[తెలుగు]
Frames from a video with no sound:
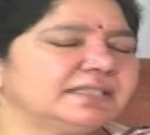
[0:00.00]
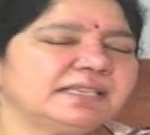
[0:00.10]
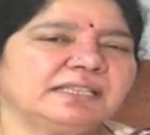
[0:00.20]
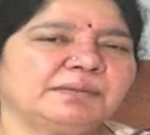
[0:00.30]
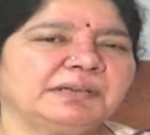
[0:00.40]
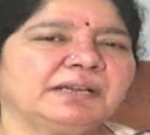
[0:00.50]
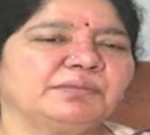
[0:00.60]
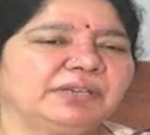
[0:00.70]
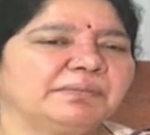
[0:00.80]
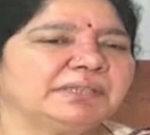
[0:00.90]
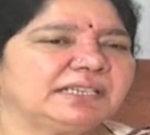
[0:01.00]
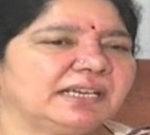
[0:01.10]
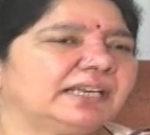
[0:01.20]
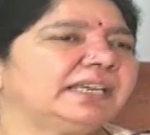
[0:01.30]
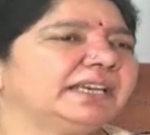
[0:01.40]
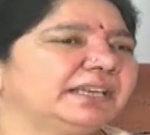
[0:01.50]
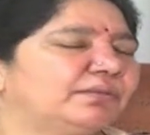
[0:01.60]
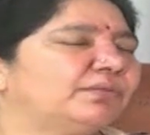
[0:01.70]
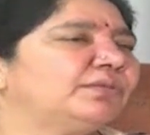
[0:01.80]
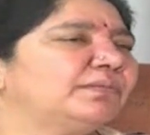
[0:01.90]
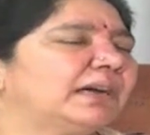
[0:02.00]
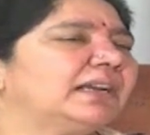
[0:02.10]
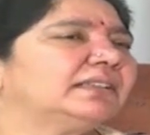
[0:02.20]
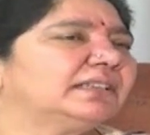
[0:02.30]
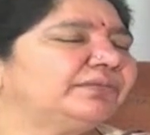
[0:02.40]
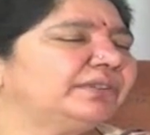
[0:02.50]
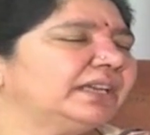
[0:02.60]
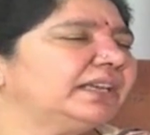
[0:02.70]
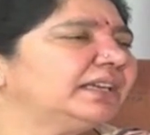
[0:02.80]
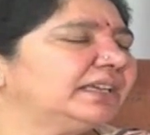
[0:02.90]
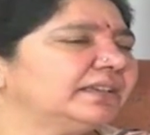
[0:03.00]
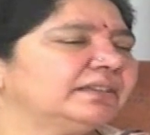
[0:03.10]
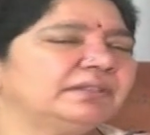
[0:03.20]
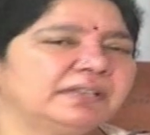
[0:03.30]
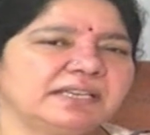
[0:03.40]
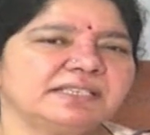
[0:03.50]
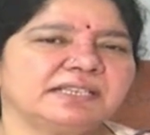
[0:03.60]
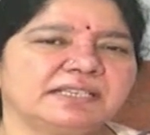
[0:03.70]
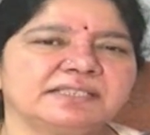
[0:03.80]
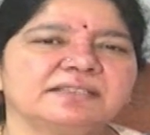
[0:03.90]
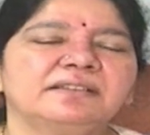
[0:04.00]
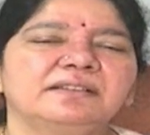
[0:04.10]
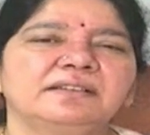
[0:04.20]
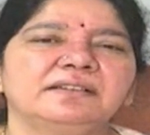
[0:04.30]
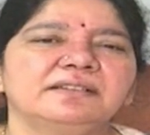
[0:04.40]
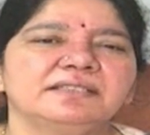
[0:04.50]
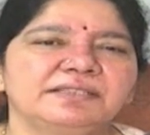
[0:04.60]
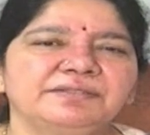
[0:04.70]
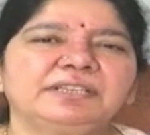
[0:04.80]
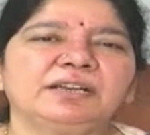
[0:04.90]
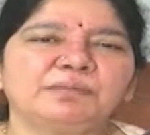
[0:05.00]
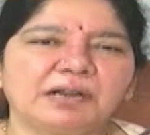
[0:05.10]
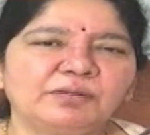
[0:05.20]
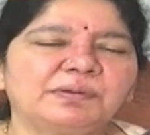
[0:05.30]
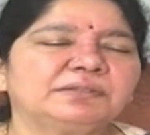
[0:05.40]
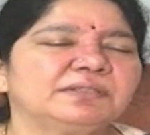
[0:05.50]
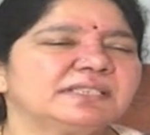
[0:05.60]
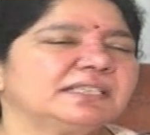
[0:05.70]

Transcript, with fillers: ఈ సందర్భంగా ముఖ్యమంత్రి గారికి ఇన్ని కుటుంబాల తరఫున ఇన్ని గిరిజన జీవితాలు బాగుపడుతున్న